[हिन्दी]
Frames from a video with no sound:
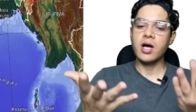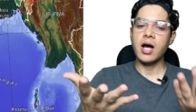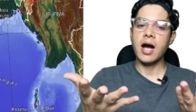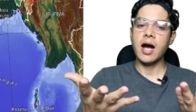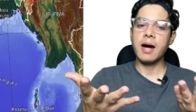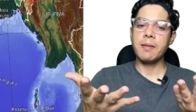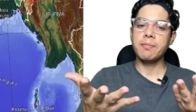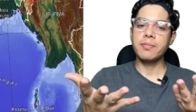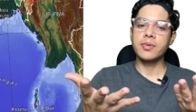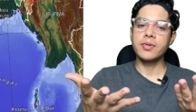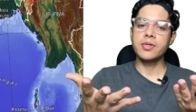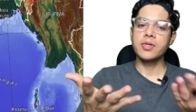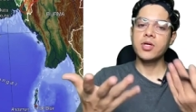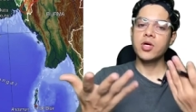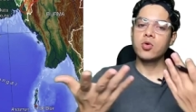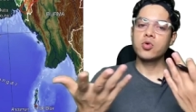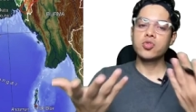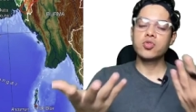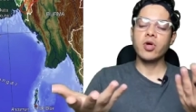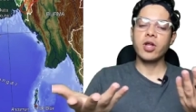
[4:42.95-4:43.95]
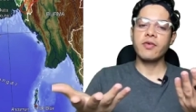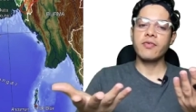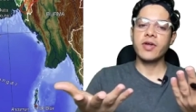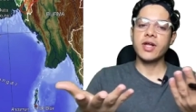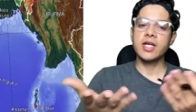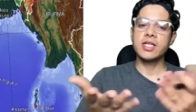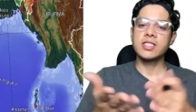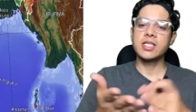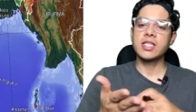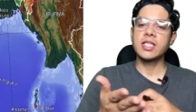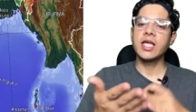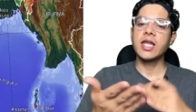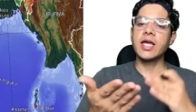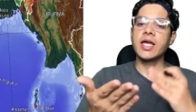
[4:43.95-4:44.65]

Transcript: आप उसको रेफ़र कर सकते हैं